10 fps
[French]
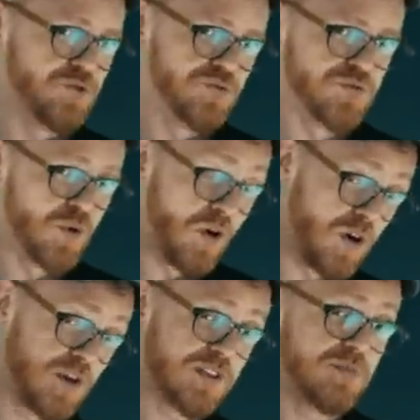de nouveau,
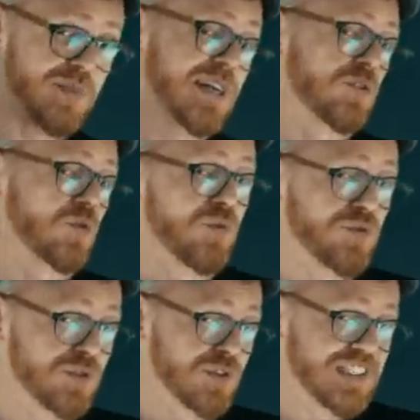Rottenberg
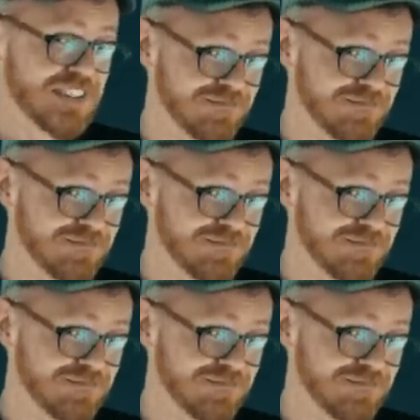trouve ceci,